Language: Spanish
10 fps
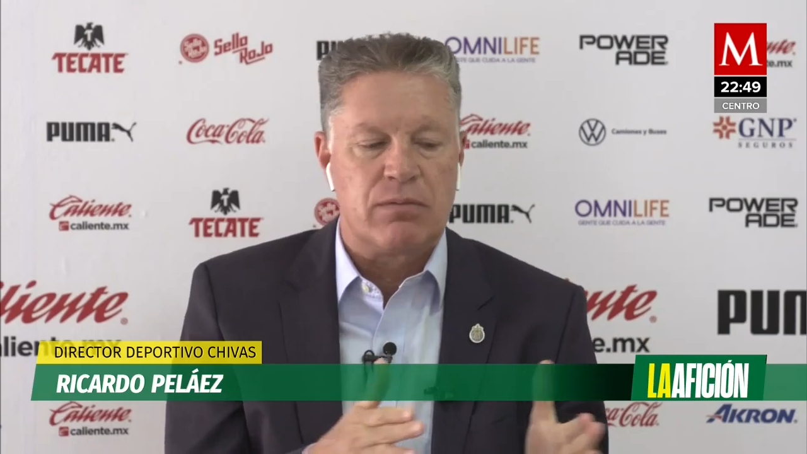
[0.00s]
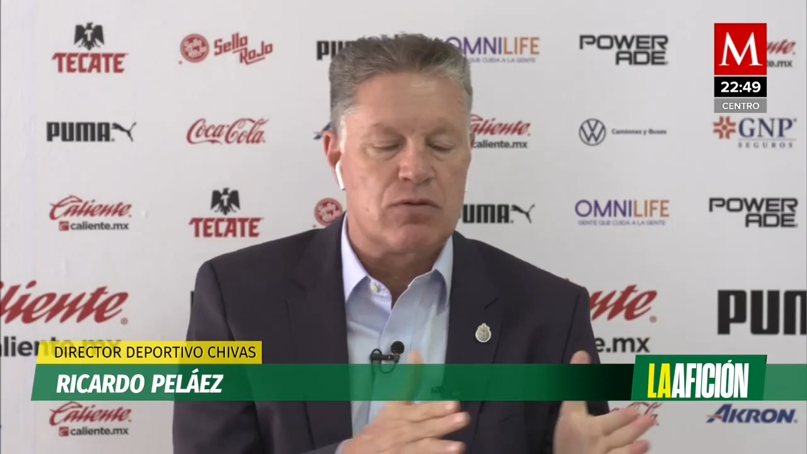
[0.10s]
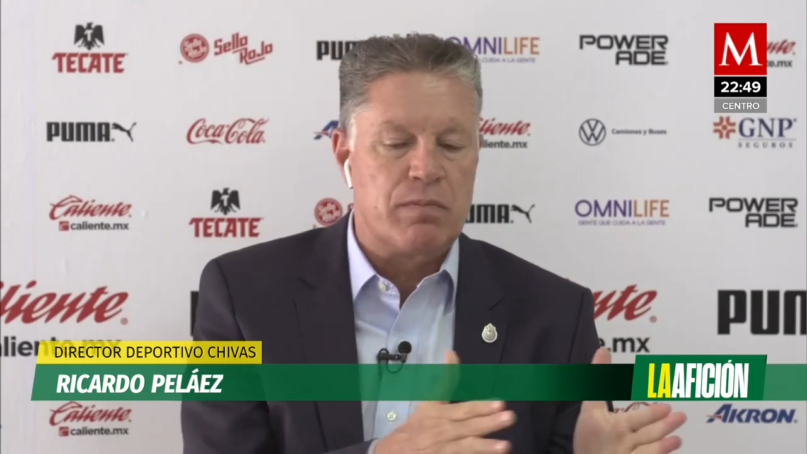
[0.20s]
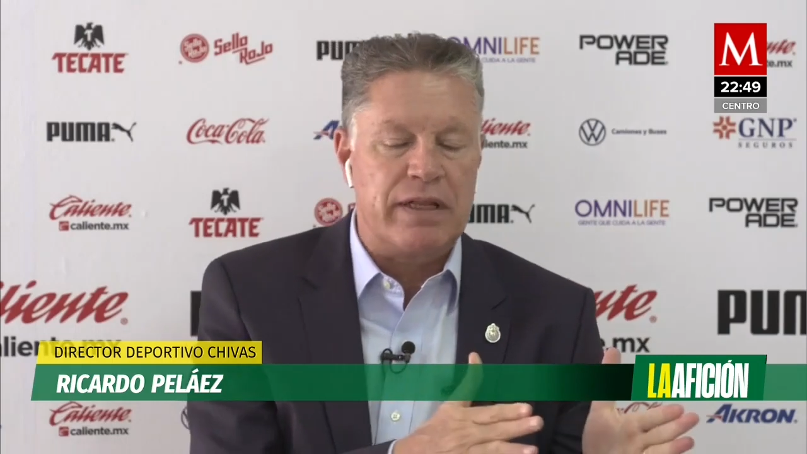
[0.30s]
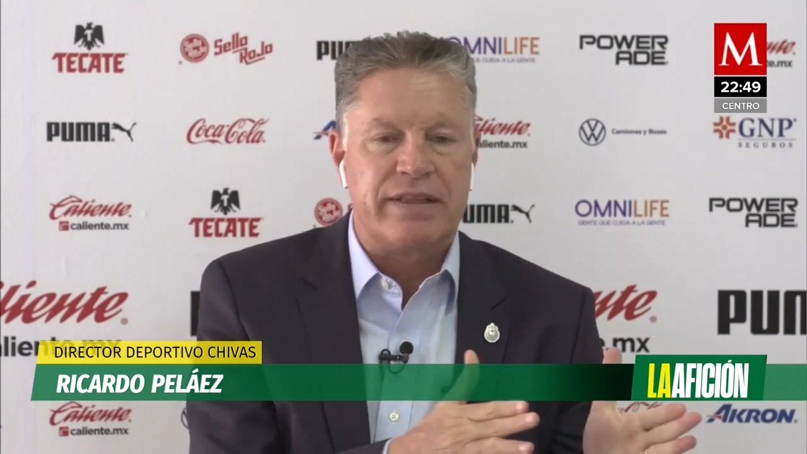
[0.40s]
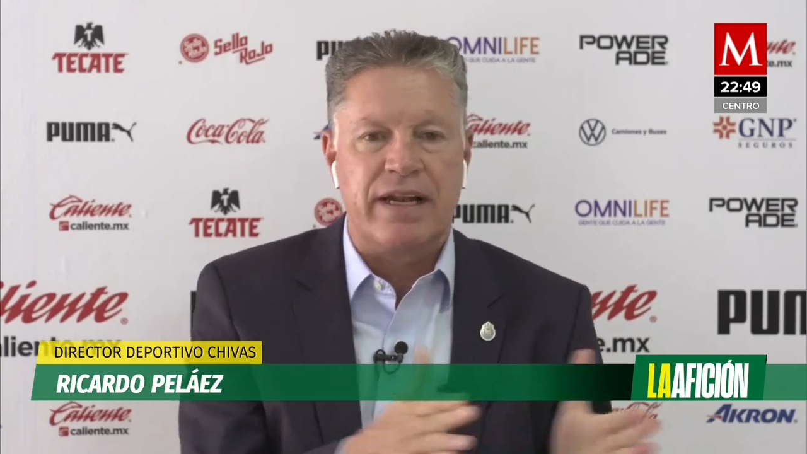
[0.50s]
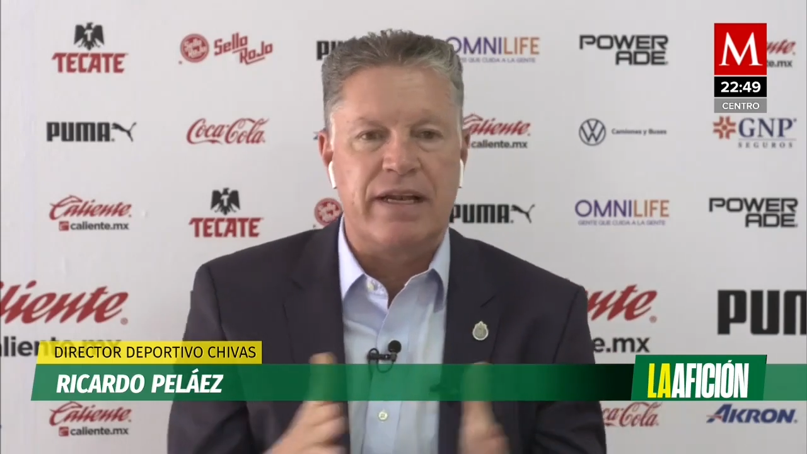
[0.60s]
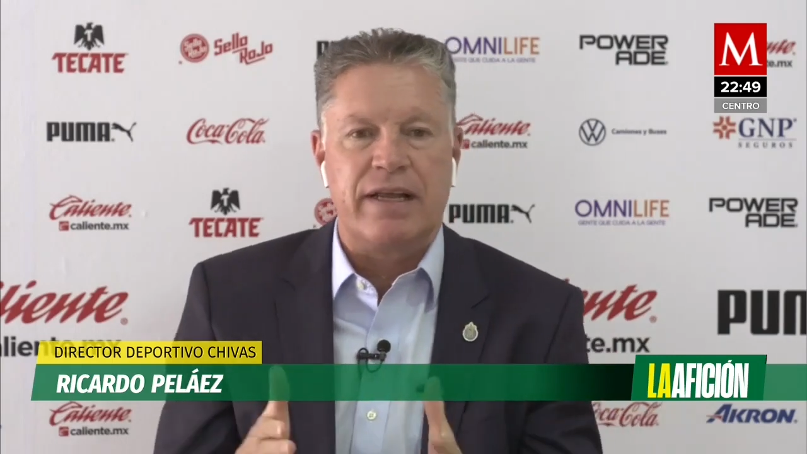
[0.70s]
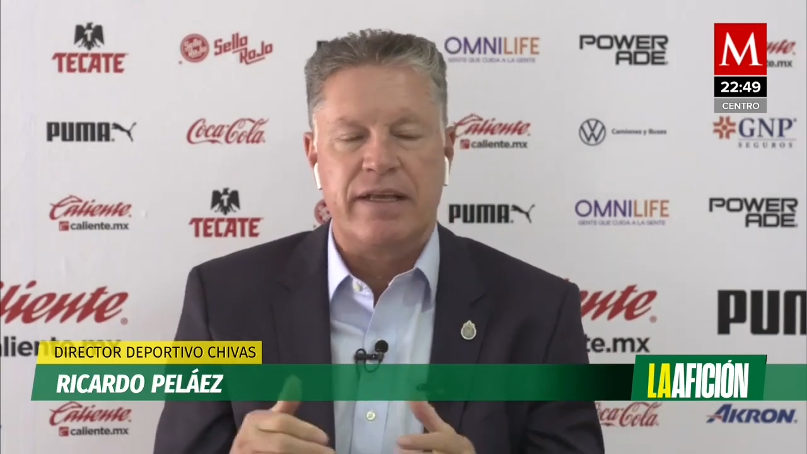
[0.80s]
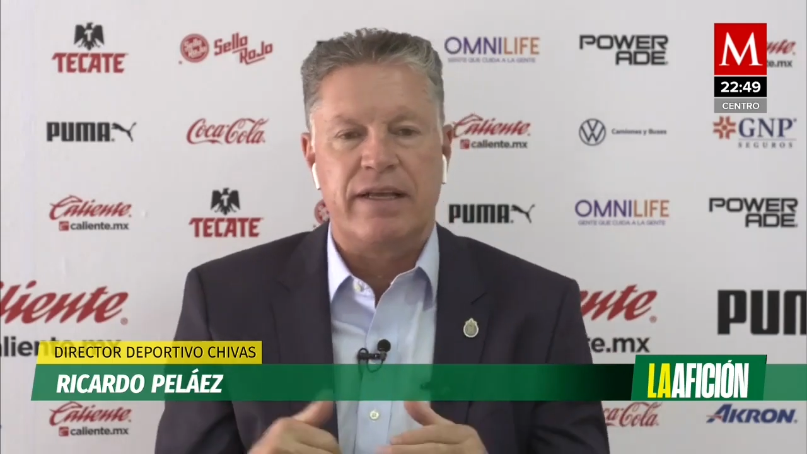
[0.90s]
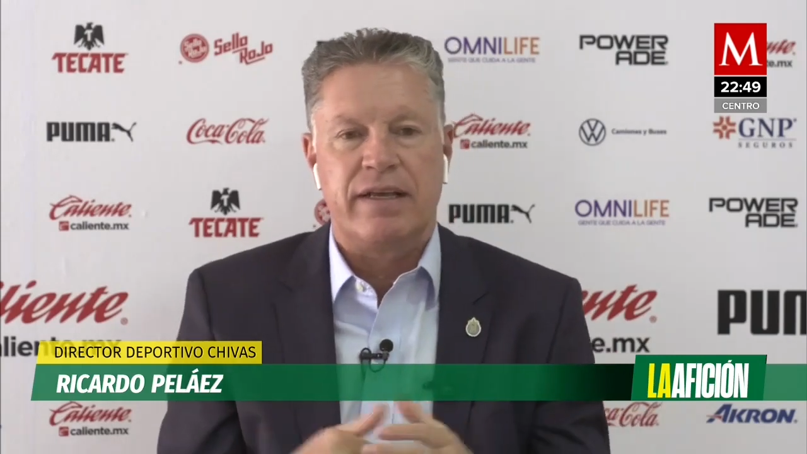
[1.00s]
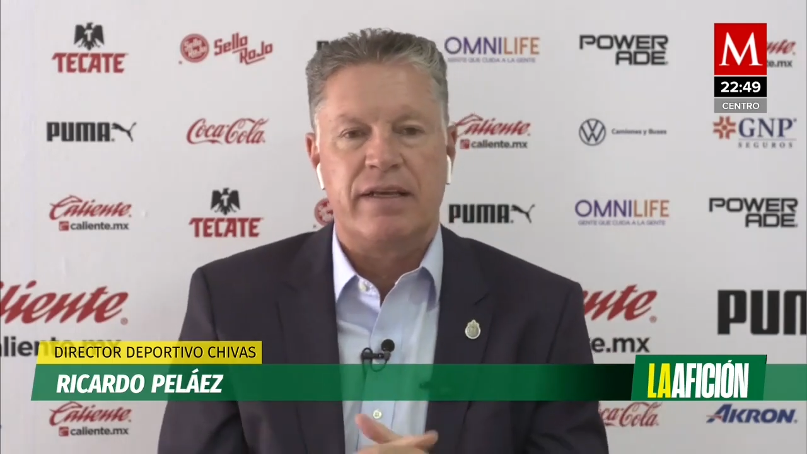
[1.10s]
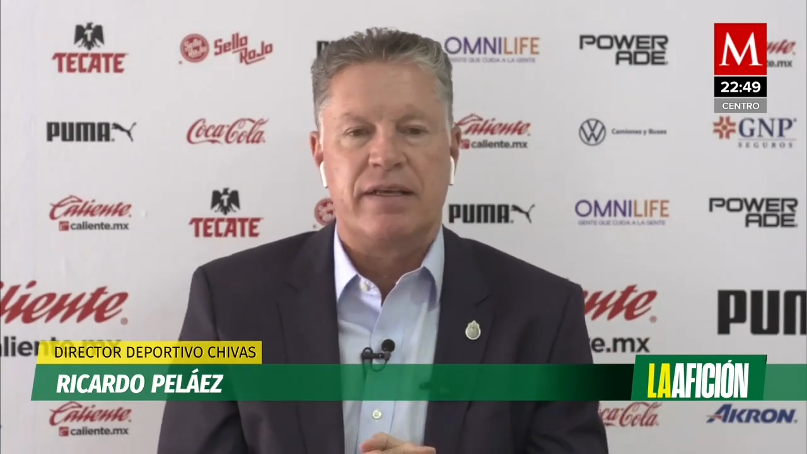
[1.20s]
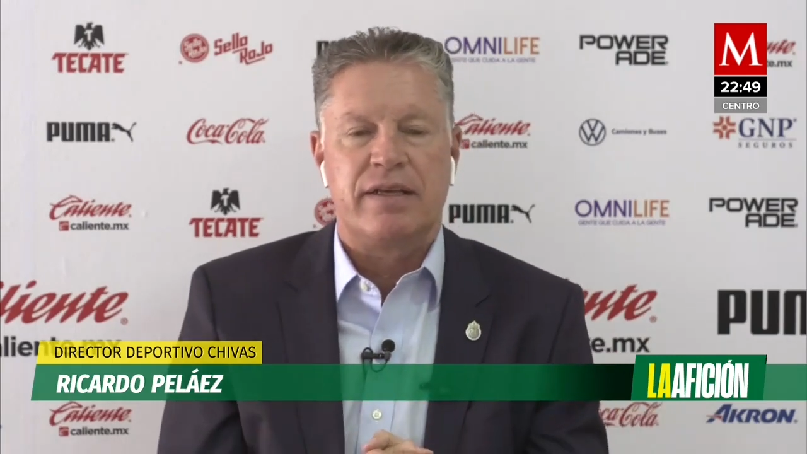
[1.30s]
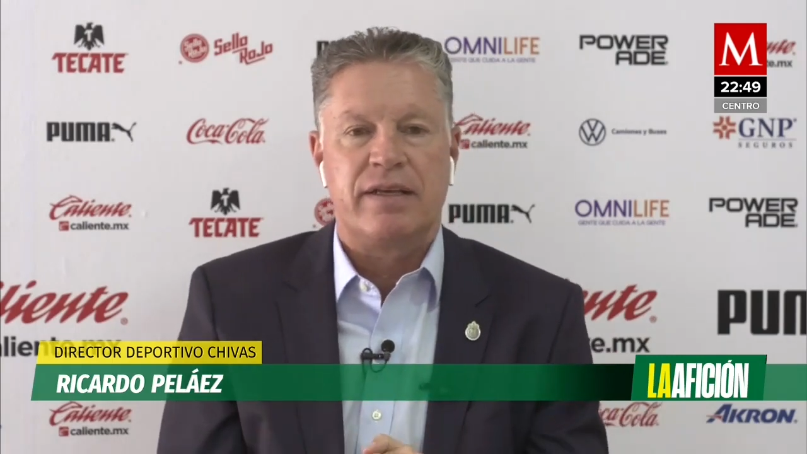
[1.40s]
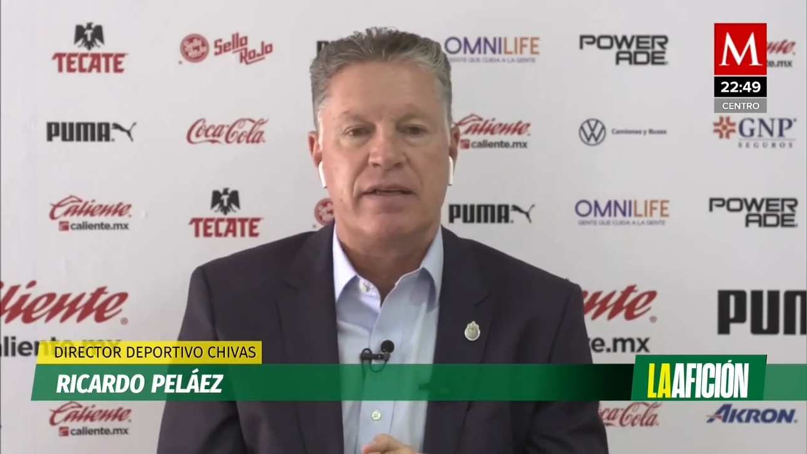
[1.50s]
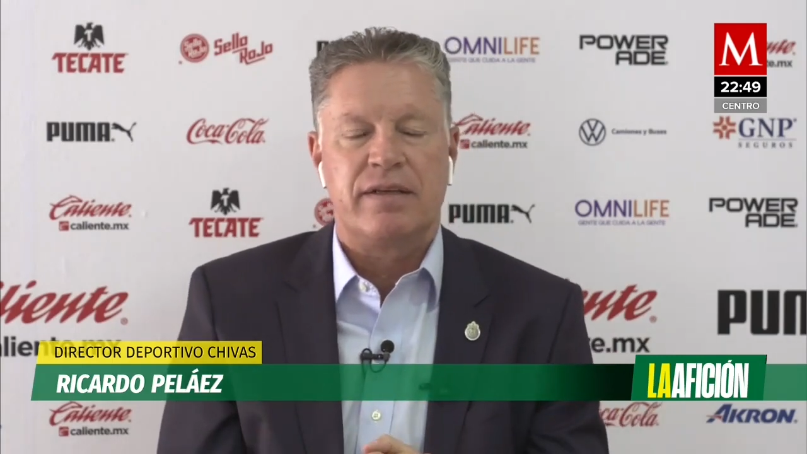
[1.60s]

Hoy tenemos un plantel eh,